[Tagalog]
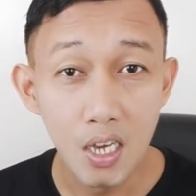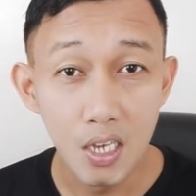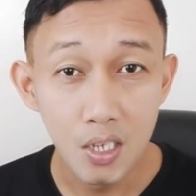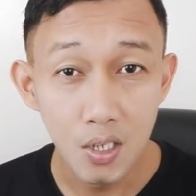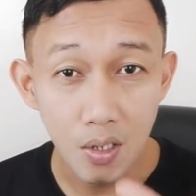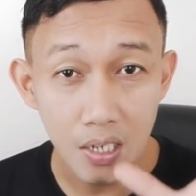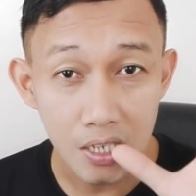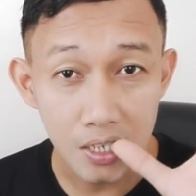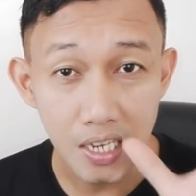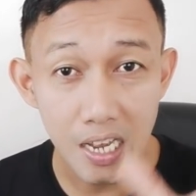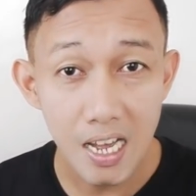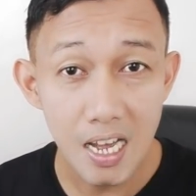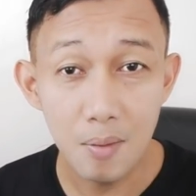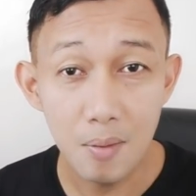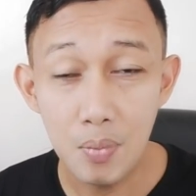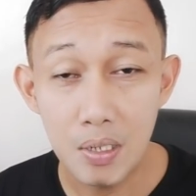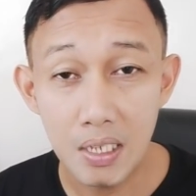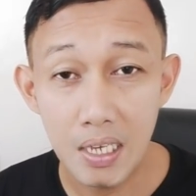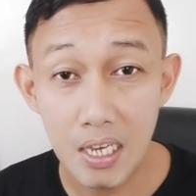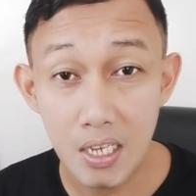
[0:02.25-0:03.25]
yung isang
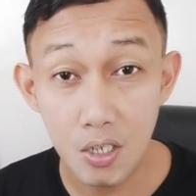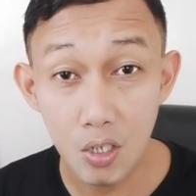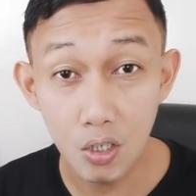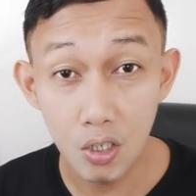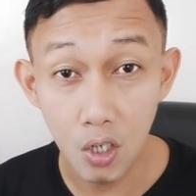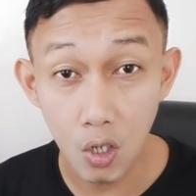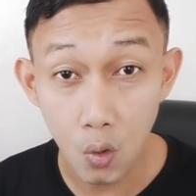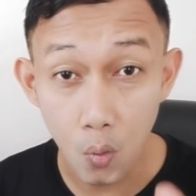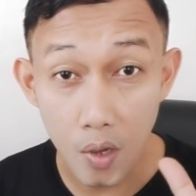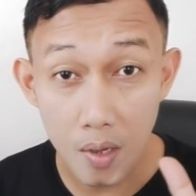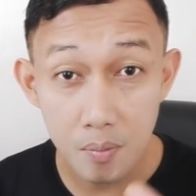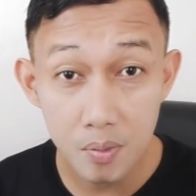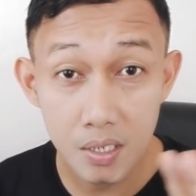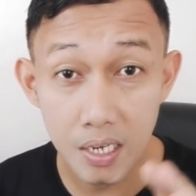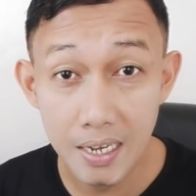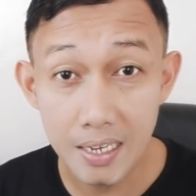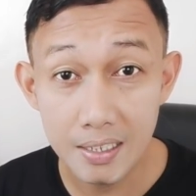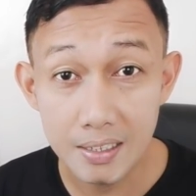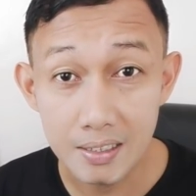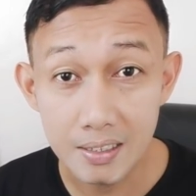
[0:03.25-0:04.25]
application or
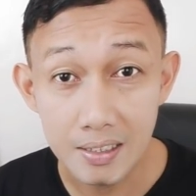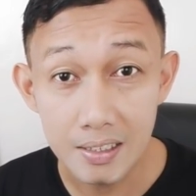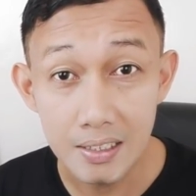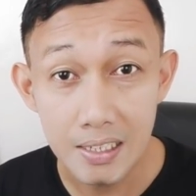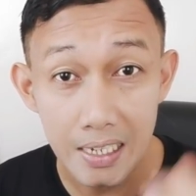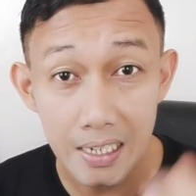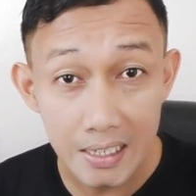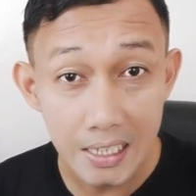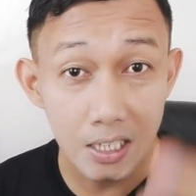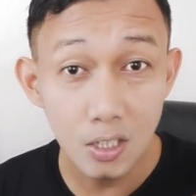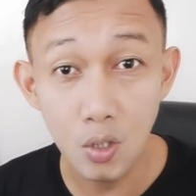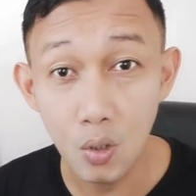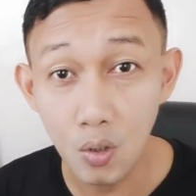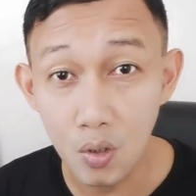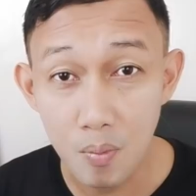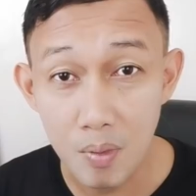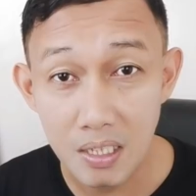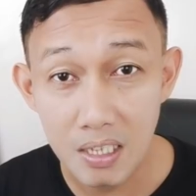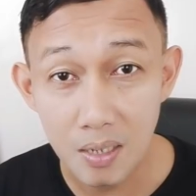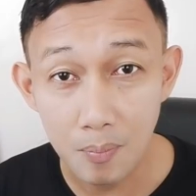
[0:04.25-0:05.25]
website na dito
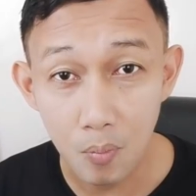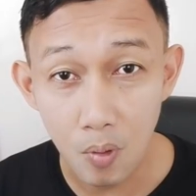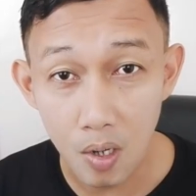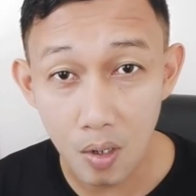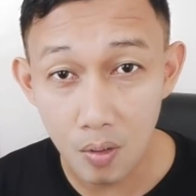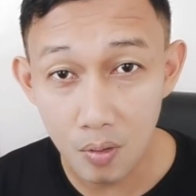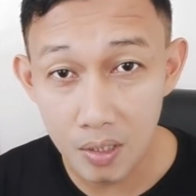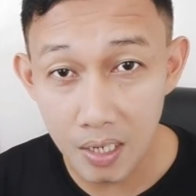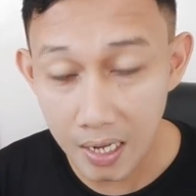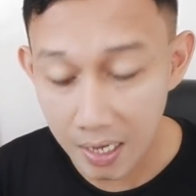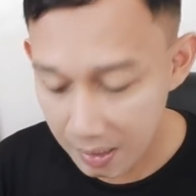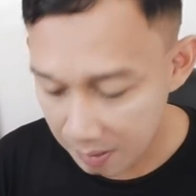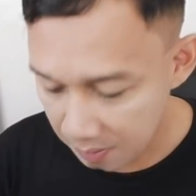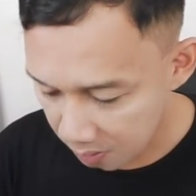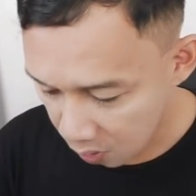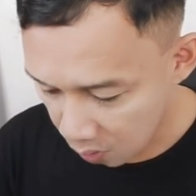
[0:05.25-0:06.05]
kumita po ako ng,